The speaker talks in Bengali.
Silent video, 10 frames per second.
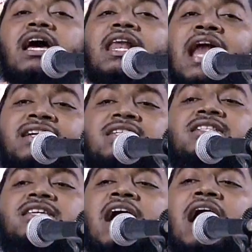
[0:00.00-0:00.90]
লাঠি
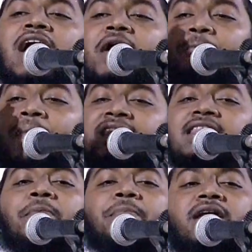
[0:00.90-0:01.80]
দিয়া
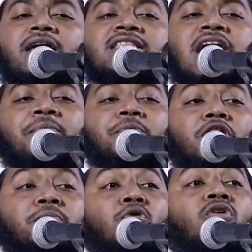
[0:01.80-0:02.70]
পাতা পেরে
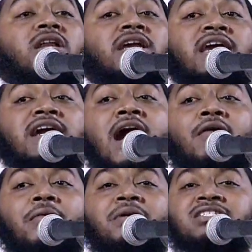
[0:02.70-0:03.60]
তারপরে বকরিকে
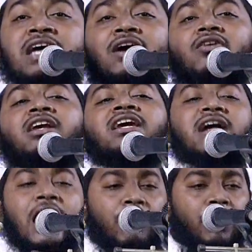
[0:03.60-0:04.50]
খাওয়াবে ছাগলকে
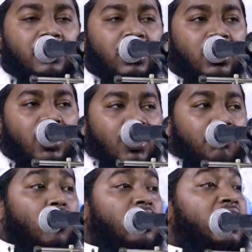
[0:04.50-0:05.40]
খাওয়াবে
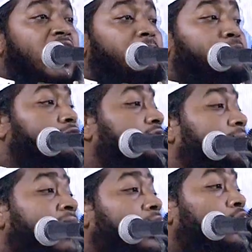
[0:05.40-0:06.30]
মক্কার
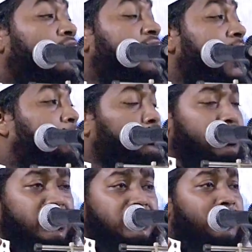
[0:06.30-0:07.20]
বুদ্ধিমান লোকেরা
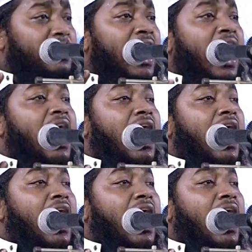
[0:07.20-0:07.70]
বুদ্ধিজীবীরা